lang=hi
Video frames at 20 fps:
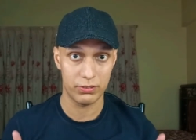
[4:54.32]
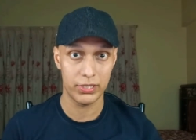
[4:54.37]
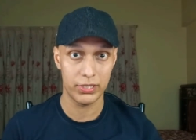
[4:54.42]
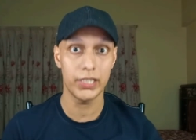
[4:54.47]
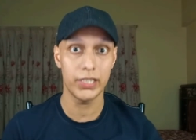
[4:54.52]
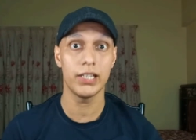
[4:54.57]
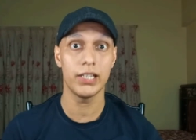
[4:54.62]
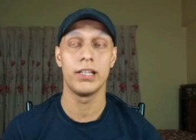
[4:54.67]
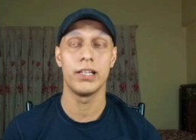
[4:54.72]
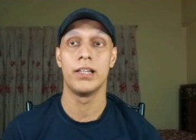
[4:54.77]

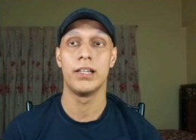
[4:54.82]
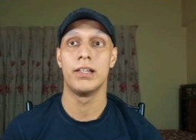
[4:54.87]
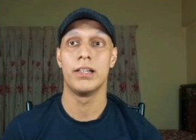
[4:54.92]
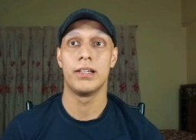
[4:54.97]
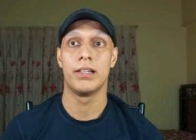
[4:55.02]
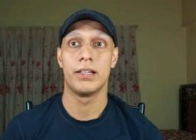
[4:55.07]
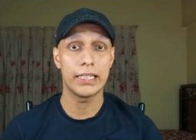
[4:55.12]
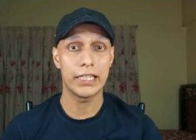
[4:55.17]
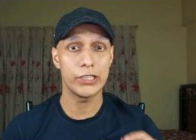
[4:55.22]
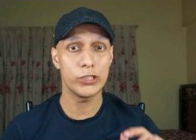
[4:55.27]
ठीक है
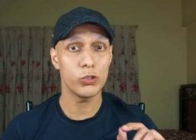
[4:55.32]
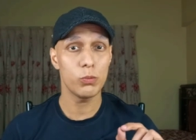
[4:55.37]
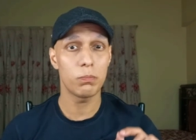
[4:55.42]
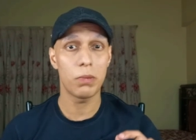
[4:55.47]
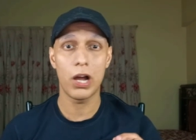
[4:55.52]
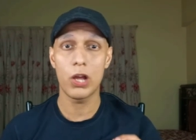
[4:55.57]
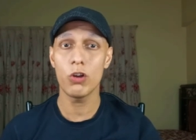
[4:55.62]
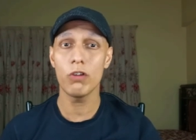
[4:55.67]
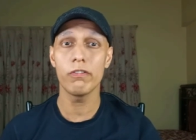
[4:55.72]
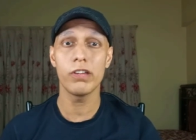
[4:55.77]
यानी जो
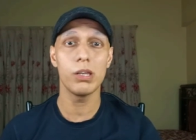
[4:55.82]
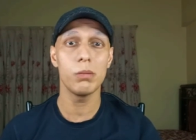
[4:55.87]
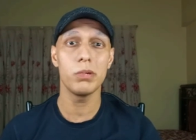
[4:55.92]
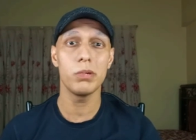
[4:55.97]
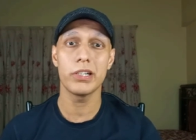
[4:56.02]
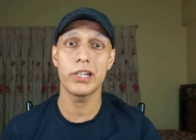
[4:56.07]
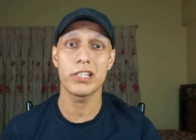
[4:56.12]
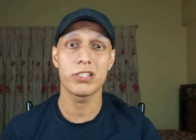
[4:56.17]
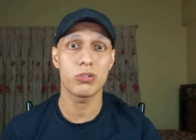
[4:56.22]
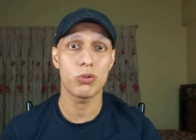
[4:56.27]
बायो
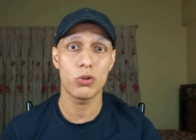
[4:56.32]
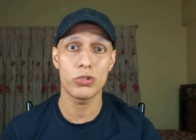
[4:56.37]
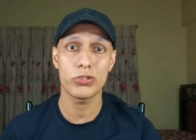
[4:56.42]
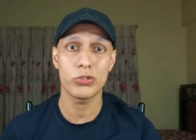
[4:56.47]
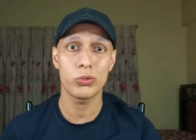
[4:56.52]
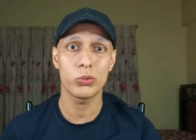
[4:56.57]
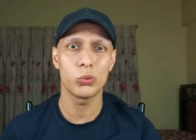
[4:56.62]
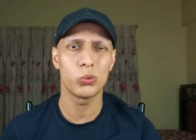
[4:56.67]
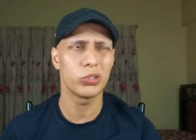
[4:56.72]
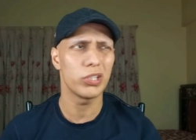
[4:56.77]
अवेलेबल
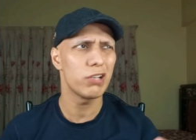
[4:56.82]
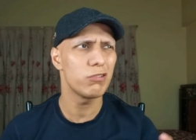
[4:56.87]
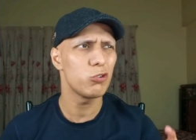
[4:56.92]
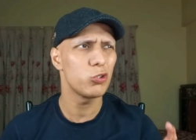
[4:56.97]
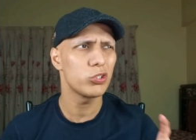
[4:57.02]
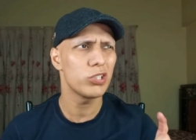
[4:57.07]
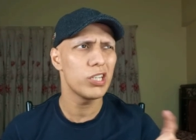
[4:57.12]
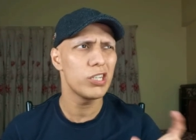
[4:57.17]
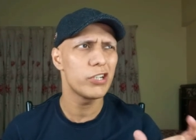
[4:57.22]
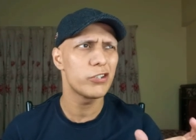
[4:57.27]
टेस्टोस्ट्रॉन होता है
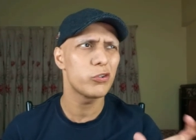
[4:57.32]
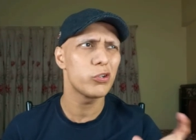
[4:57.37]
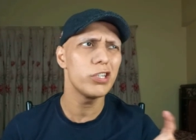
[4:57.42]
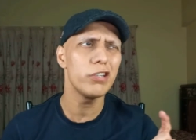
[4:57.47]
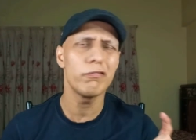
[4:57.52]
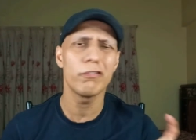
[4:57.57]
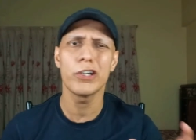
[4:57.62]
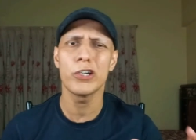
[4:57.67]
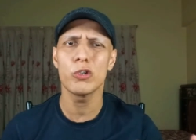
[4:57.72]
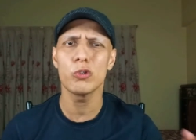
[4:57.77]
वो होता है
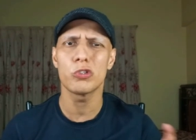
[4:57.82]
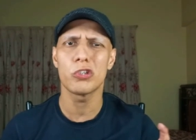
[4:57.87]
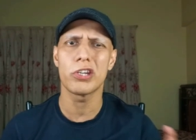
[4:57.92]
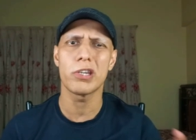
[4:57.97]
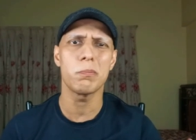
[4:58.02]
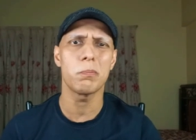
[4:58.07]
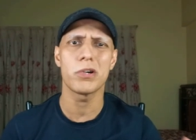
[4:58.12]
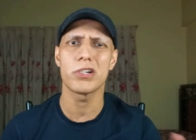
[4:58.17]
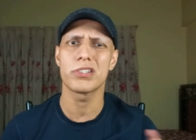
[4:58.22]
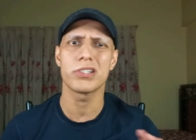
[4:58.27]
लिटरली वन टू
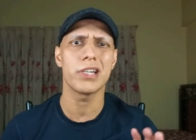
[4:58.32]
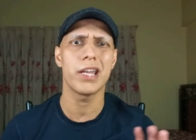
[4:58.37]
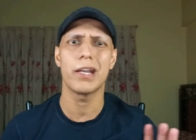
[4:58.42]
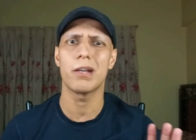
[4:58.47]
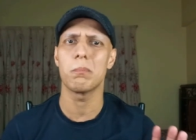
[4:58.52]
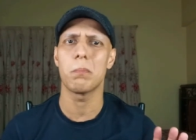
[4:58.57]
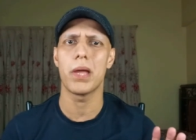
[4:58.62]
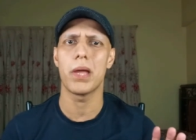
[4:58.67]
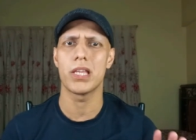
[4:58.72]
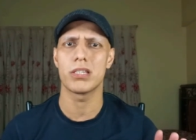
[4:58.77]
थ्री परसेंट
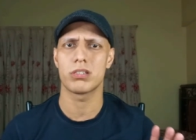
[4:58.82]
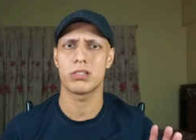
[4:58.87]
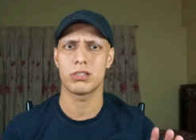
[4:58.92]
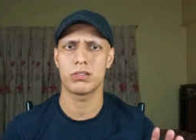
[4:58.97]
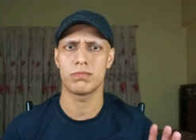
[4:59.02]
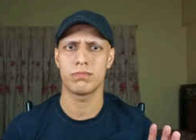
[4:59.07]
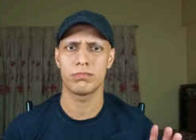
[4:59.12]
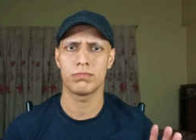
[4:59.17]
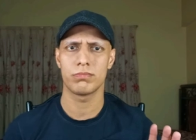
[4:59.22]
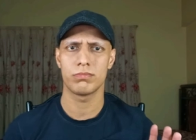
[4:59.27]
एट बेस्ट
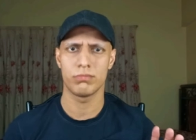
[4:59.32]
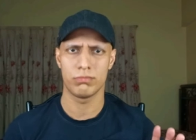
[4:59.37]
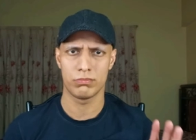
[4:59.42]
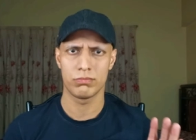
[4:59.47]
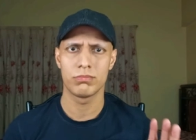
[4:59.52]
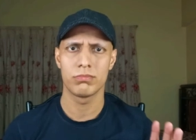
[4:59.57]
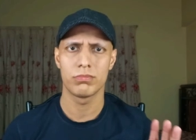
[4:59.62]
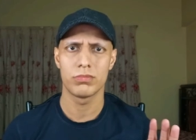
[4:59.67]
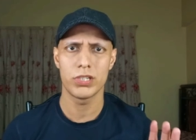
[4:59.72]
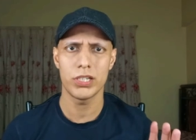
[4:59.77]

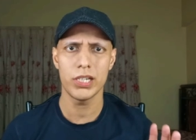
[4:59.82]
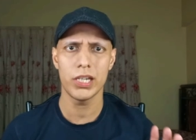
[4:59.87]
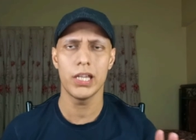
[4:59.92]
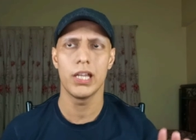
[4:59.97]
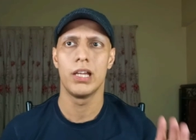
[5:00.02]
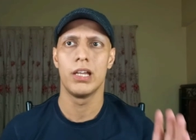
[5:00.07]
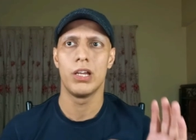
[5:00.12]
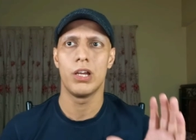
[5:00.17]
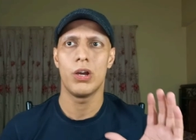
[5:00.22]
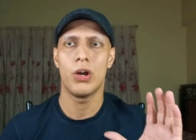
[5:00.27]
ठीक
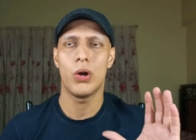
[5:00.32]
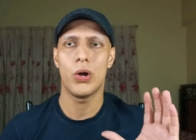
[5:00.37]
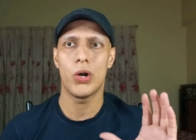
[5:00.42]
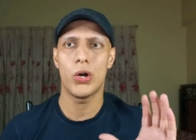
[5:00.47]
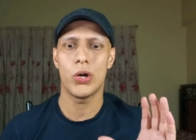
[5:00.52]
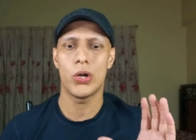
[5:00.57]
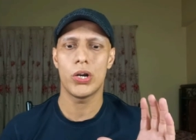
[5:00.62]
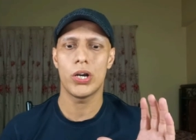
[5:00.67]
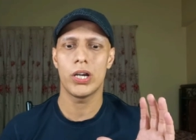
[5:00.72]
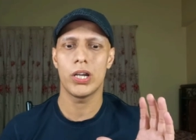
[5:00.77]
है
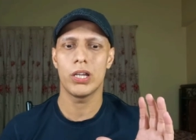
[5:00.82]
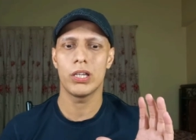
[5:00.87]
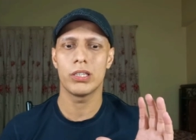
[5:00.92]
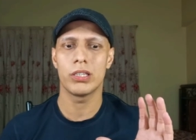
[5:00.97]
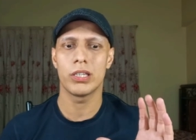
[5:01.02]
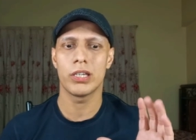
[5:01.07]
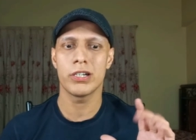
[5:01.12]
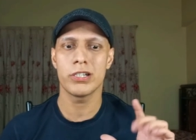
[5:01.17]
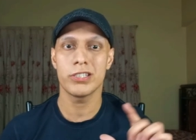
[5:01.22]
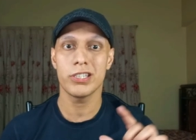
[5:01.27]
और
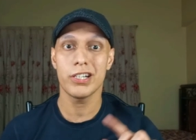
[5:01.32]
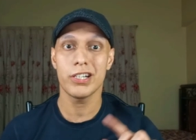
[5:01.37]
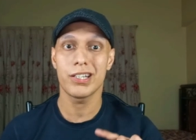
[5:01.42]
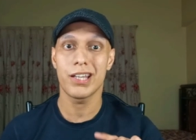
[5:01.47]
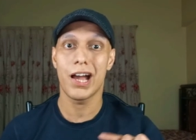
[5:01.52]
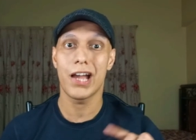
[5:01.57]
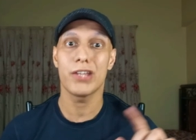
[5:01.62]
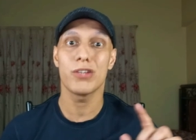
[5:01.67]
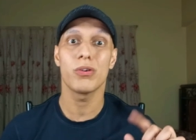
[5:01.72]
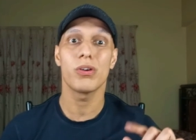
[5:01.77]
देयर इज अ
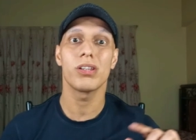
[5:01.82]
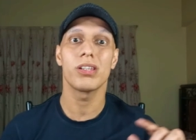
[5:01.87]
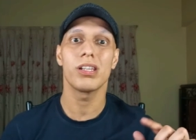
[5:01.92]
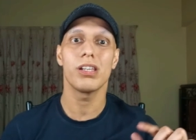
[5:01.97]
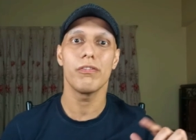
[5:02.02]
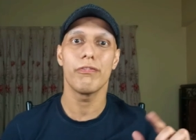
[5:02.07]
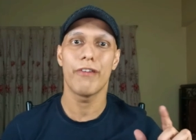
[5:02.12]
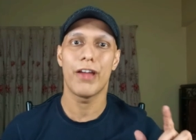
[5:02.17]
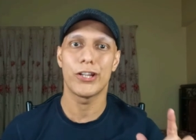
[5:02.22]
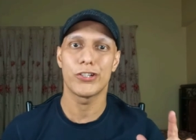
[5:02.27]
डाई
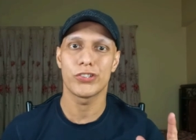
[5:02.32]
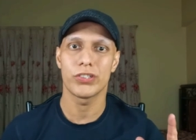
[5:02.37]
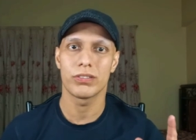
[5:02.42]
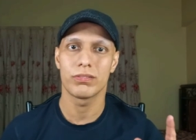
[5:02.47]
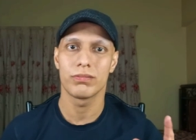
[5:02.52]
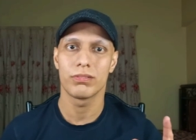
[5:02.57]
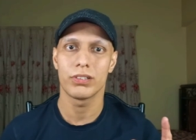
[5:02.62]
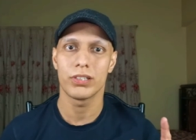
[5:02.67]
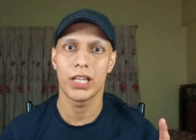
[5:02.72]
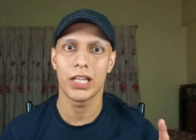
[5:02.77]
यूरिनल फैशन
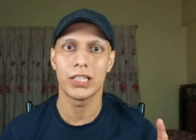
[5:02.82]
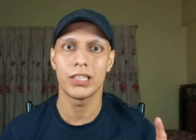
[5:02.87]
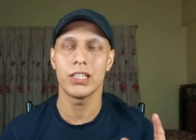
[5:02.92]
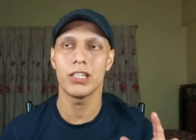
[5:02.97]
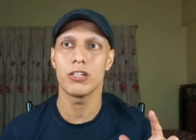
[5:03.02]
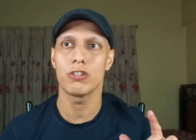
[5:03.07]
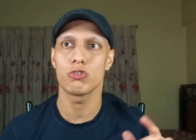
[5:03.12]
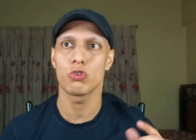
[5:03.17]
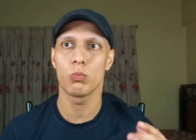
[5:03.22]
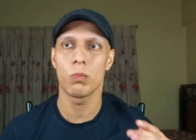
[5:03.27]

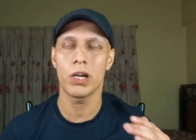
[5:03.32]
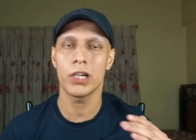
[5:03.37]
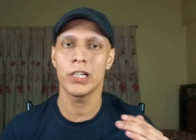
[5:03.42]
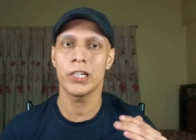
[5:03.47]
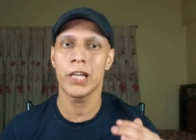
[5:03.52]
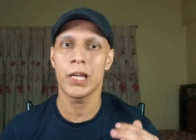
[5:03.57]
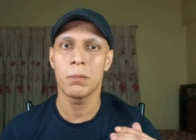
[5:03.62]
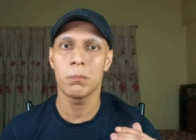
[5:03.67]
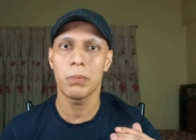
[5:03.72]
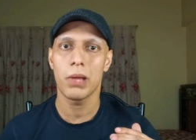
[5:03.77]
यानी सुबह
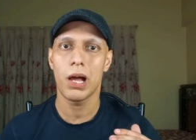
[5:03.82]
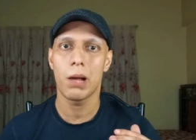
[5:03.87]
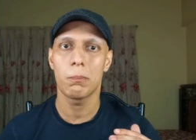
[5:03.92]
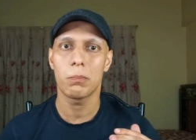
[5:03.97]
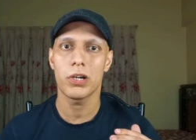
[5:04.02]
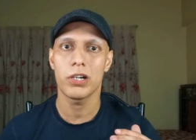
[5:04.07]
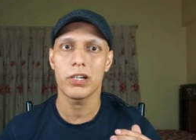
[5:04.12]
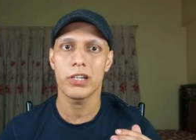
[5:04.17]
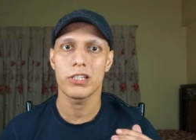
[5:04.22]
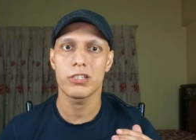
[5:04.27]
के टाइम पे आपका